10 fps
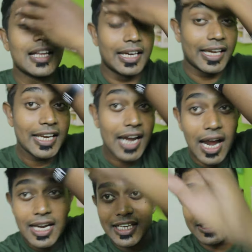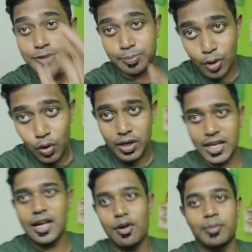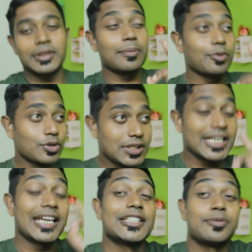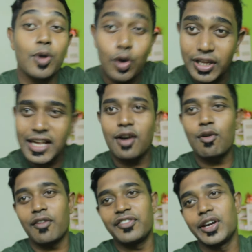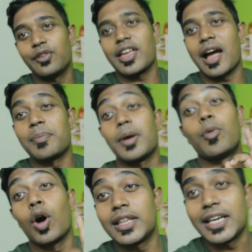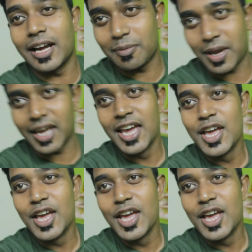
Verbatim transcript: लेकिन अनएक्सप्लोर किया हुआ मतलब खुद से एक्सप्लोर किया हुआ वीडियो यहाँ पे बहुत ही कम है